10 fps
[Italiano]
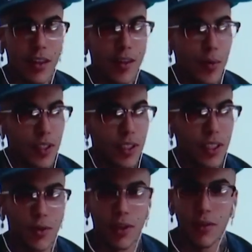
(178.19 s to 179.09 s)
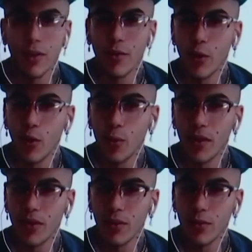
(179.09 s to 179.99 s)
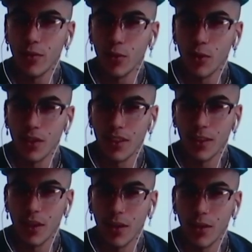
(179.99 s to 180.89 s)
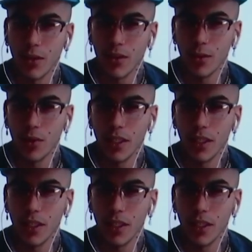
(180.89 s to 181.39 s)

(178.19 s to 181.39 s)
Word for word: Ho pensato, cavolo, avevo previsto il futuro senza manco saperlo.